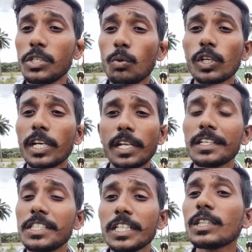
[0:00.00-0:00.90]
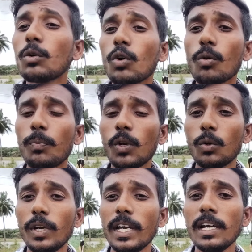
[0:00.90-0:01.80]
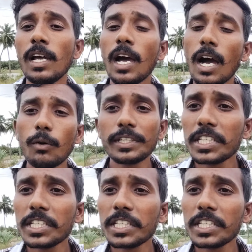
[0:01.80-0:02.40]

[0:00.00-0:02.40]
ఒకించి ఒకటిన్నర ఇంచి అయితే ఒక్కొక్క పులుగు ఉండే